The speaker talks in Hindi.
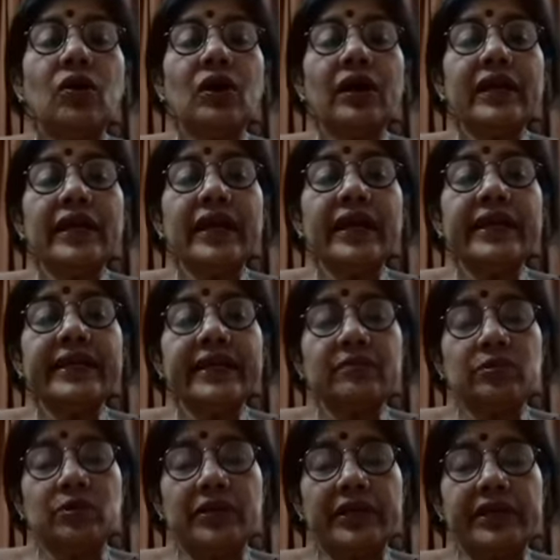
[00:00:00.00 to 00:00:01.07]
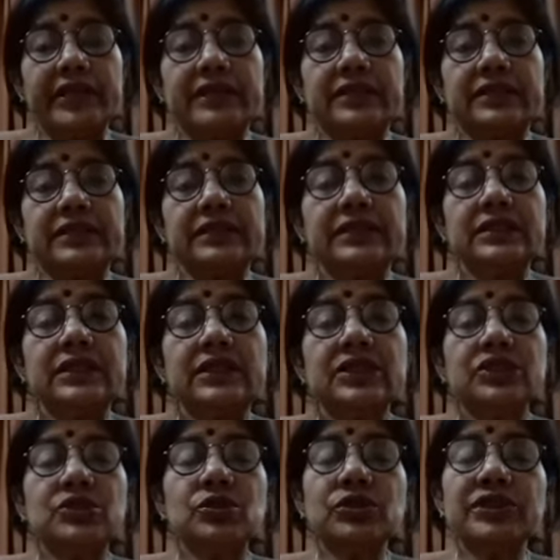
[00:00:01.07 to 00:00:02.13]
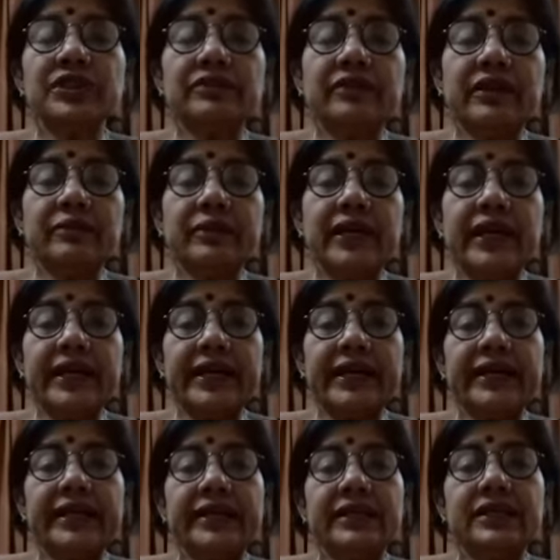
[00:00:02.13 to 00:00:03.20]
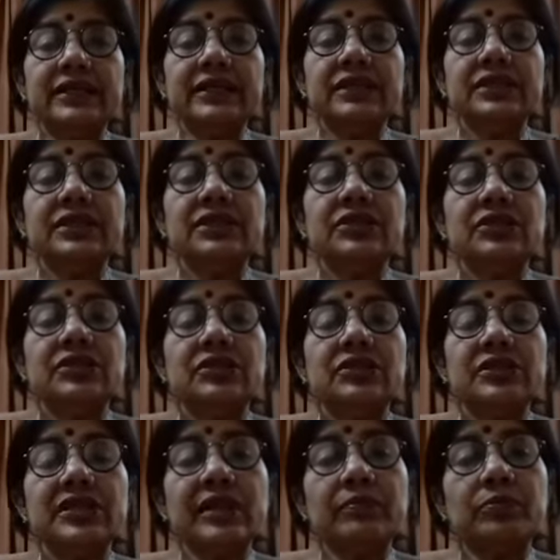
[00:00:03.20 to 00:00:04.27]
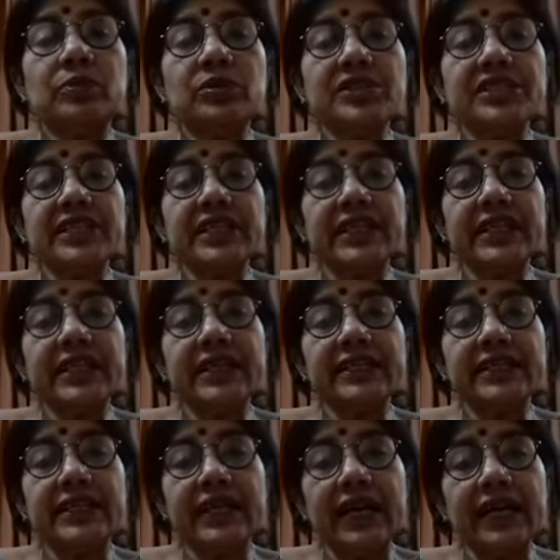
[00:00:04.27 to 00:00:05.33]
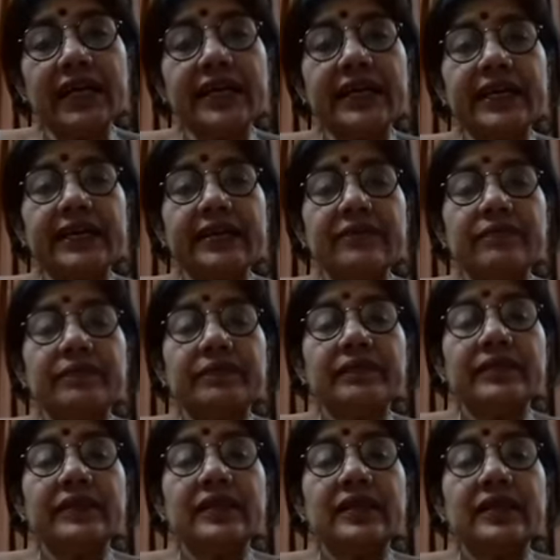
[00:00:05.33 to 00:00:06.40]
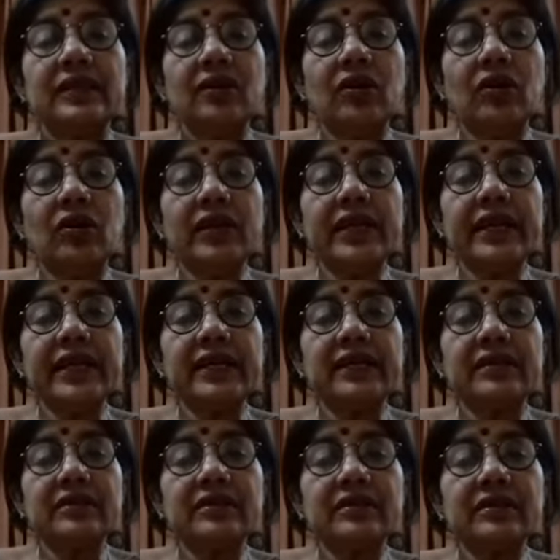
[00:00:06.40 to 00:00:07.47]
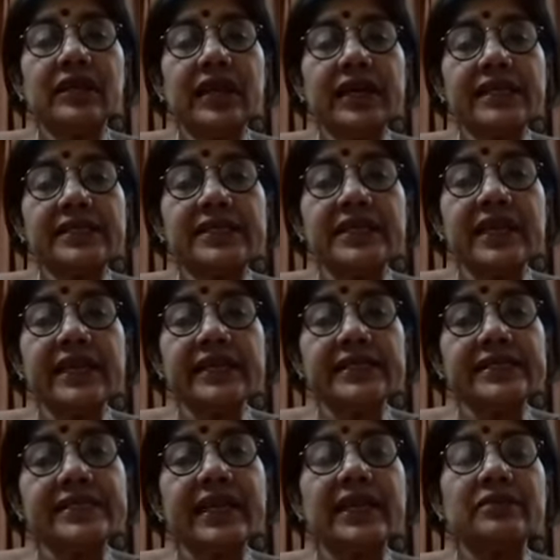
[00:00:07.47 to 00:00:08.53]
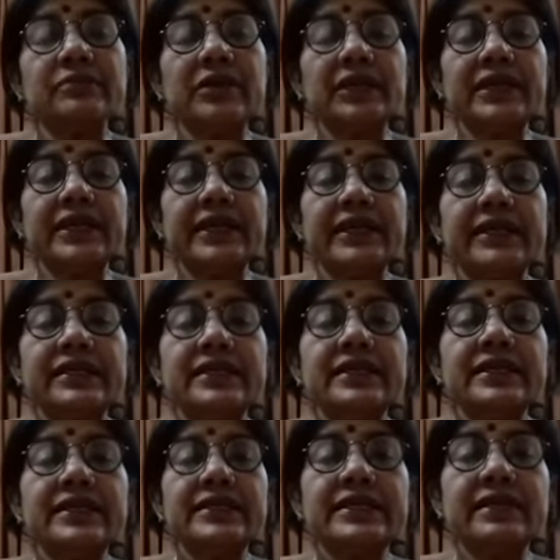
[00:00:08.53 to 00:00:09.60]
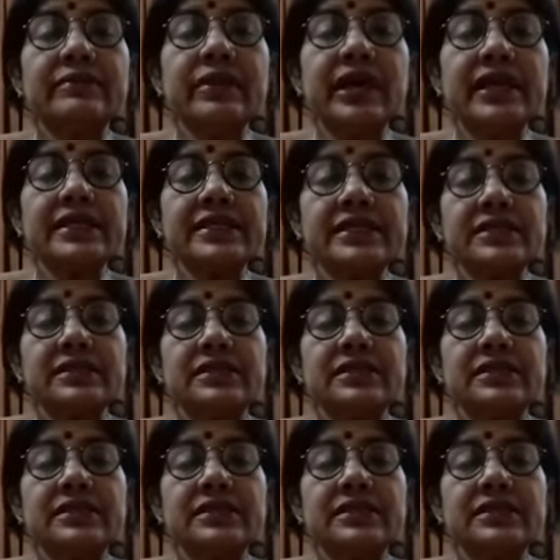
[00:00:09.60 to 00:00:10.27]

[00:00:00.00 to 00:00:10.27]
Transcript: ऑल आर डेमोक्रेटिक जो जीवन में आया है सबको जीने का अधिकार है और एक अच्छा इंसान बन के समाज